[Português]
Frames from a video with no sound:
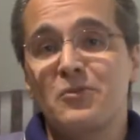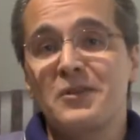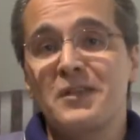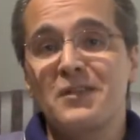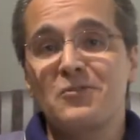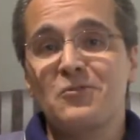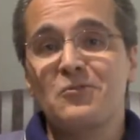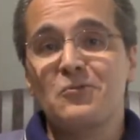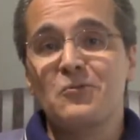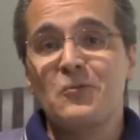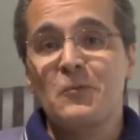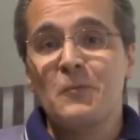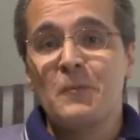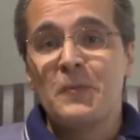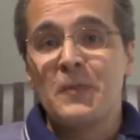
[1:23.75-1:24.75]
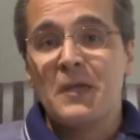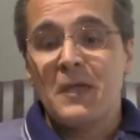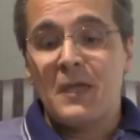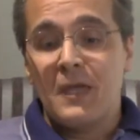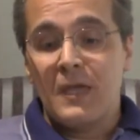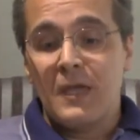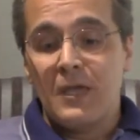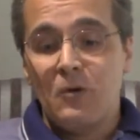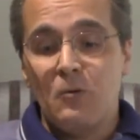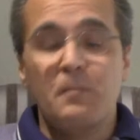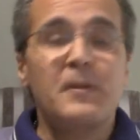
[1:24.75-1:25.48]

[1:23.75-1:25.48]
Por isso, é, eu